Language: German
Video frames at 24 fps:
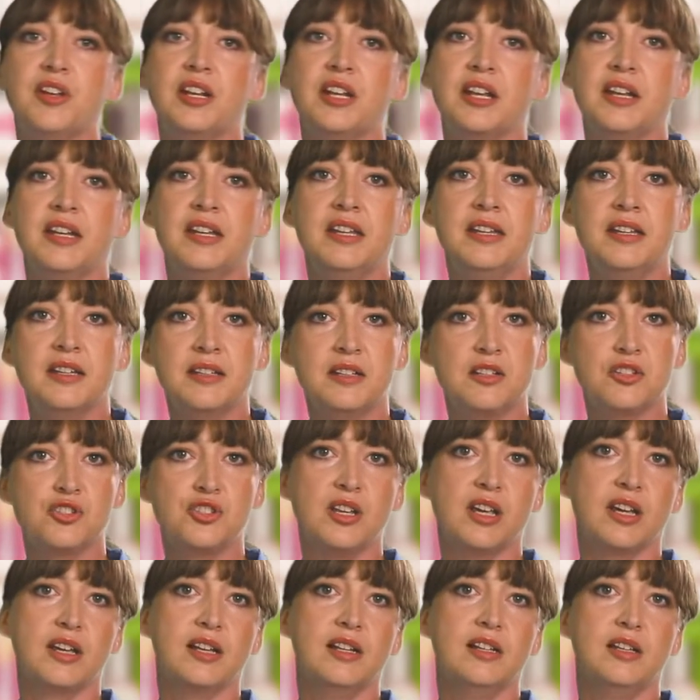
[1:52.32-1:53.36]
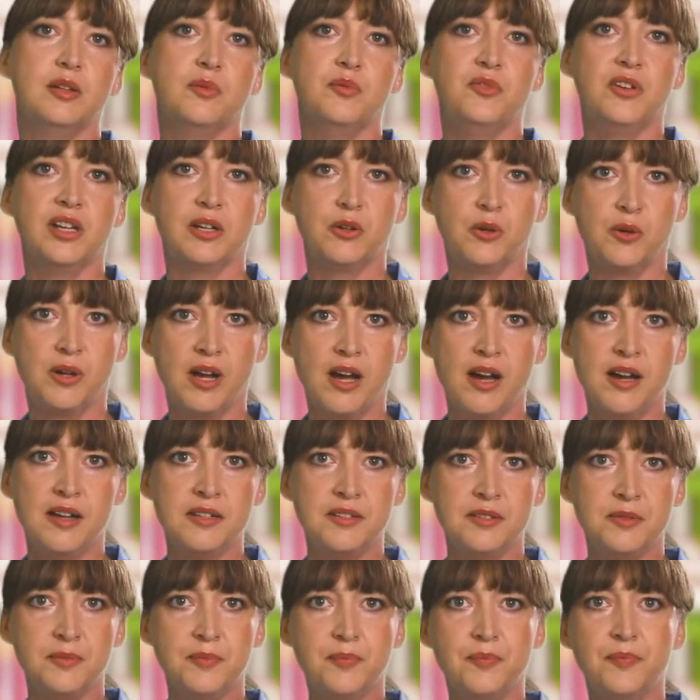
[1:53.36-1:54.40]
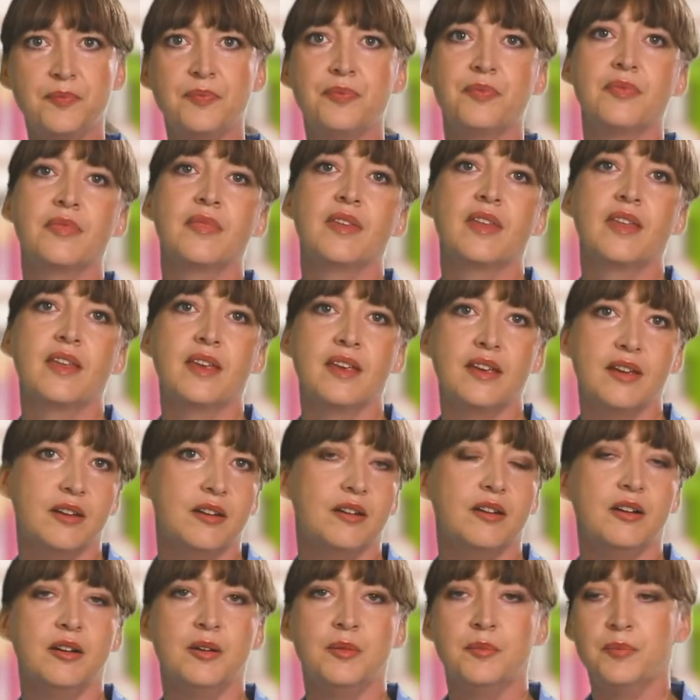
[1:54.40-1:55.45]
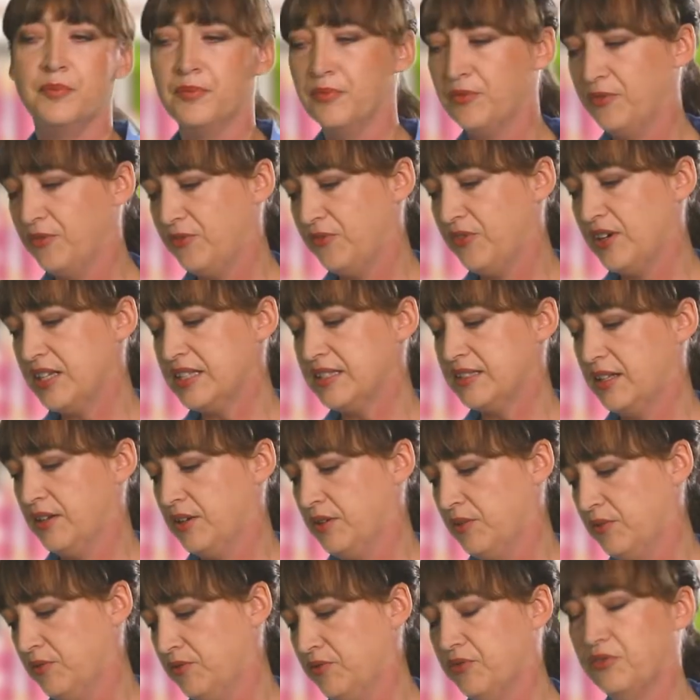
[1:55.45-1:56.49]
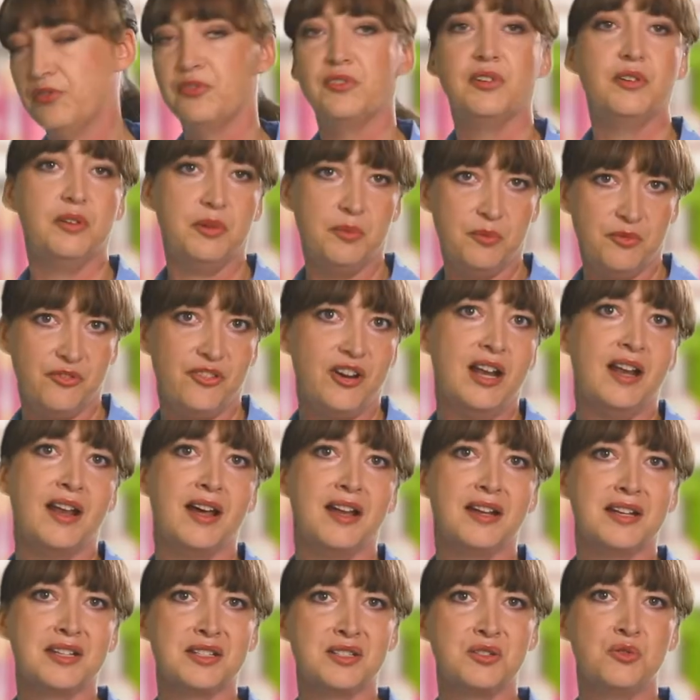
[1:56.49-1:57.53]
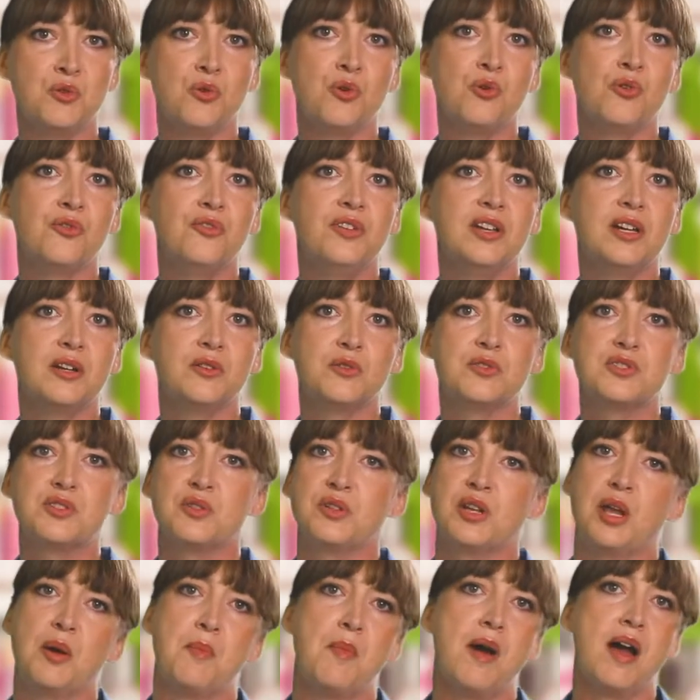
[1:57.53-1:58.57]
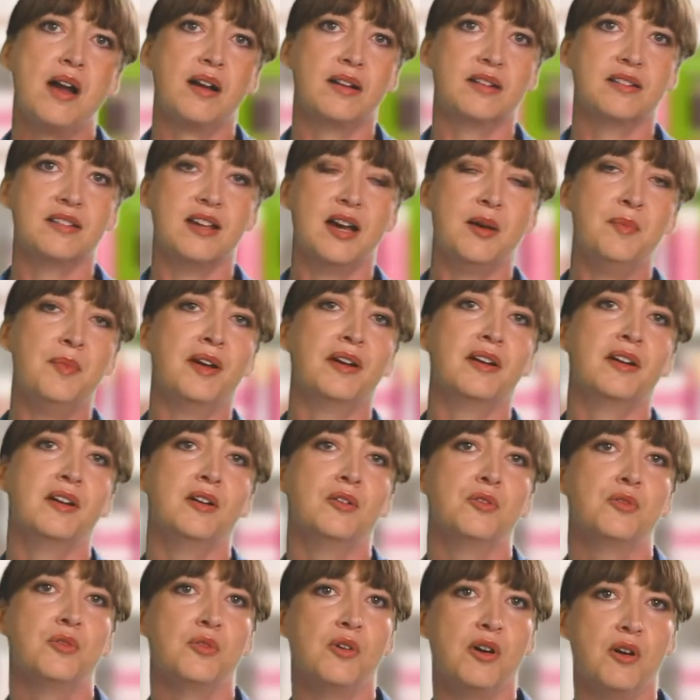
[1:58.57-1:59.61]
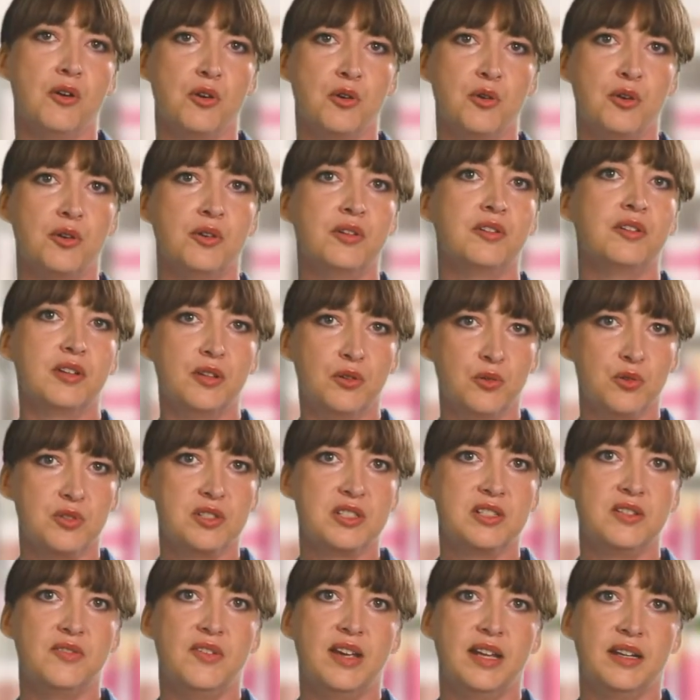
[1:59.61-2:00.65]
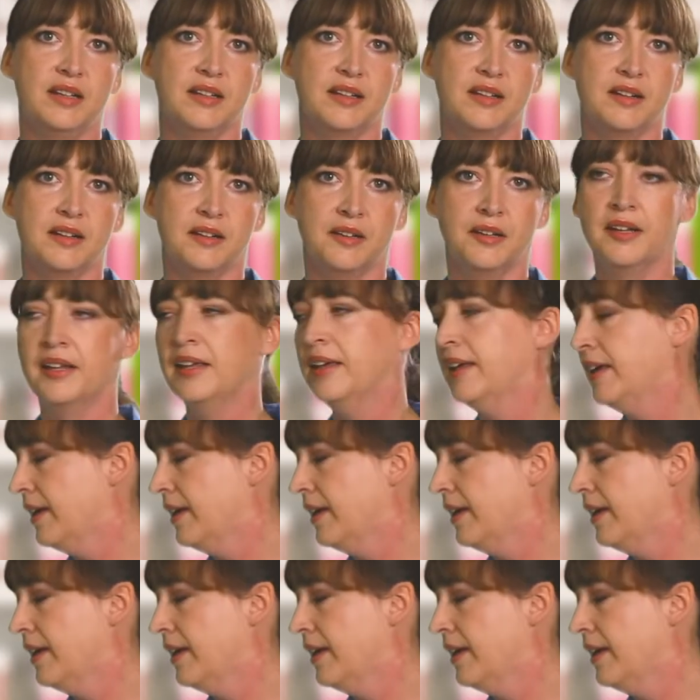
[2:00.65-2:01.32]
wir dann hier das Sterilium Virugat, ähm, was dann im Falle eines Norovirus oder Magen-Darm-Erkrankungen auch genutzt werden kann.